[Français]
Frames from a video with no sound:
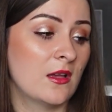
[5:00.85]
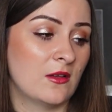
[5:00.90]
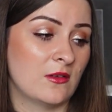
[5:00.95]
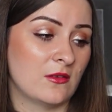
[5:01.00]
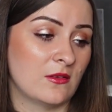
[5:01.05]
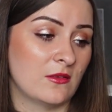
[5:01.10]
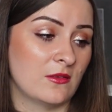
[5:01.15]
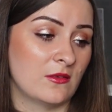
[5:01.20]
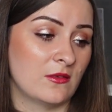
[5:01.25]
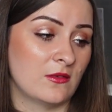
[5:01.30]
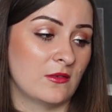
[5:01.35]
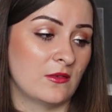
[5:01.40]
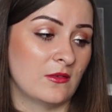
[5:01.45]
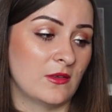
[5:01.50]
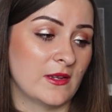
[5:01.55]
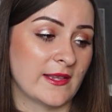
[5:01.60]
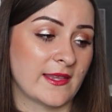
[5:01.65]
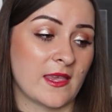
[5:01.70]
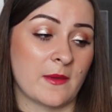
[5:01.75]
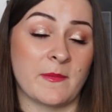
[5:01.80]

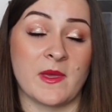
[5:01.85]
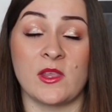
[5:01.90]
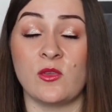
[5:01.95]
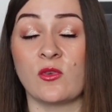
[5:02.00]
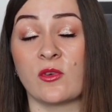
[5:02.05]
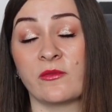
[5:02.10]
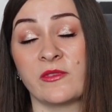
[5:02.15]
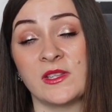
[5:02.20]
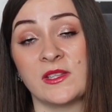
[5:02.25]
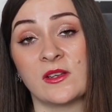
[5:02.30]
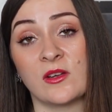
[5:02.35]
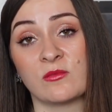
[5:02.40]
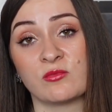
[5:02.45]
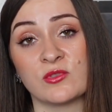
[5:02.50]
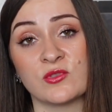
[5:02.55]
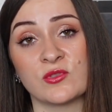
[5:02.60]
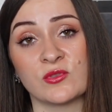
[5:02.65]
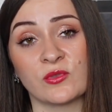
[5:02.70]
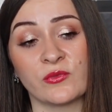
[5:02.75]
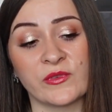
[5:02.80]
Euh, la gamme Ayurveda en
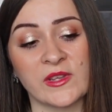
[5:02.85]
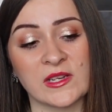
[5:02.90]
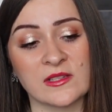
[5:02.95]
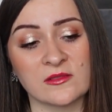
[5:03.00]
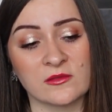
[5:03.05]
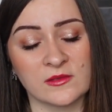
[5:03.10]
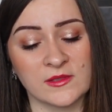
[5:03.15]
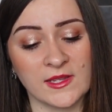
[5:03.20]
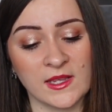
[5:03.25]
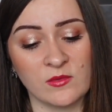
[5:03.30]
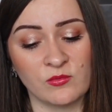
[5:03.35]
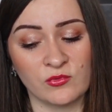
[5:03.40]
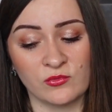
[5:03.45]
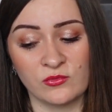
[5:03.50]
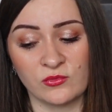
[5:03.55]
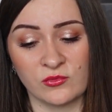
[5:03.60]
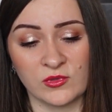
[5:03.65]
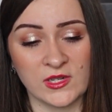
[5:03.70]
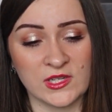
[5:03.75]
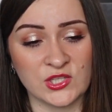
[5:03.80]
plus je trouve qu'elle sent très
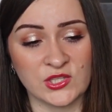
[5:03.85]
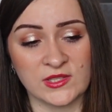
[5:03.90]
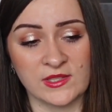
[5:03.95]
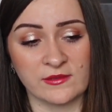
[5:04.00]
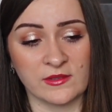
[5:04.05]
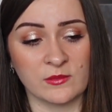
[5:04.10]
bon, donc là j'étais